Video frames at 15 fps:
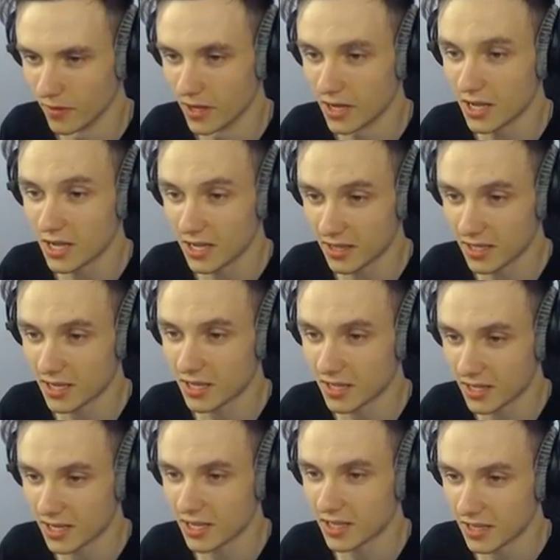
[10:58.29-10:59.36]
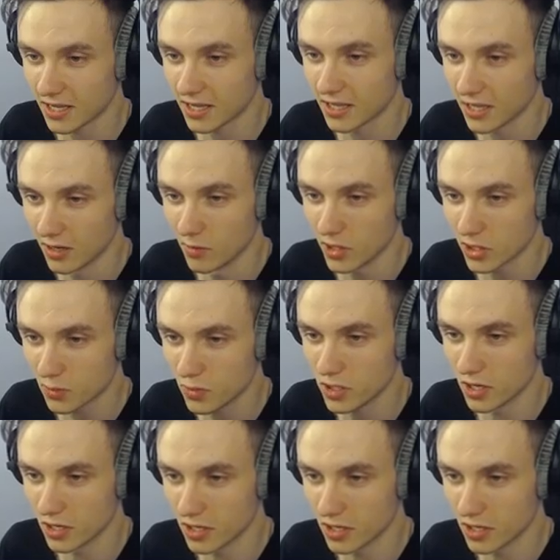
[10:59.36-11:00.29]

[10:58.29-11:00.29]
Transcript: Да, ну да, да, да, да, у меня спиннер